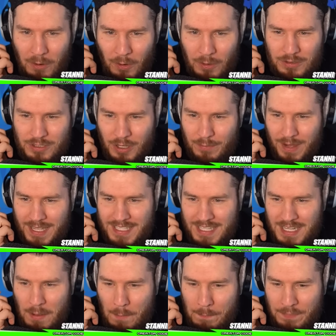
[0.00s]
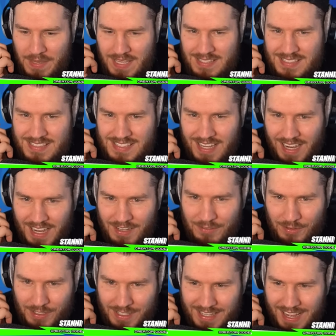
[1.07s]
Und nochmal hier eine
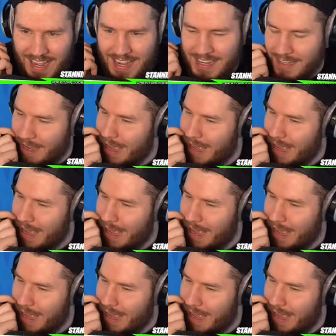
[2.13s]
Beast-Tarnung. Geil.